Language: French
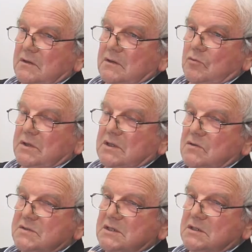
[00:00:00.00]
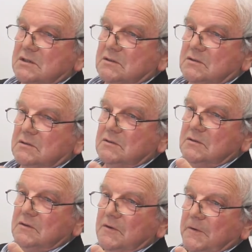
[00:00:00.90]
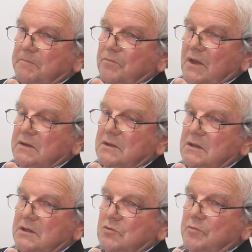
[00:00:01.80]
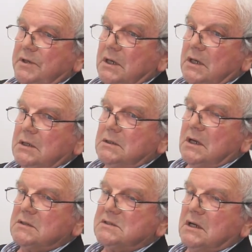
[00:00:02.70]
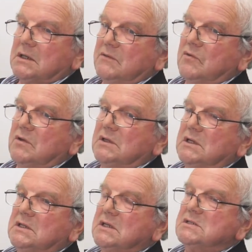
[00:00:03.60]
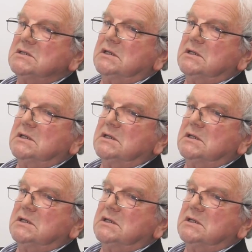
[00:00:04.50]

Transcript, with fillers: lui était enseignant, euh, Daniel Doublier, et Aznar, il était exilé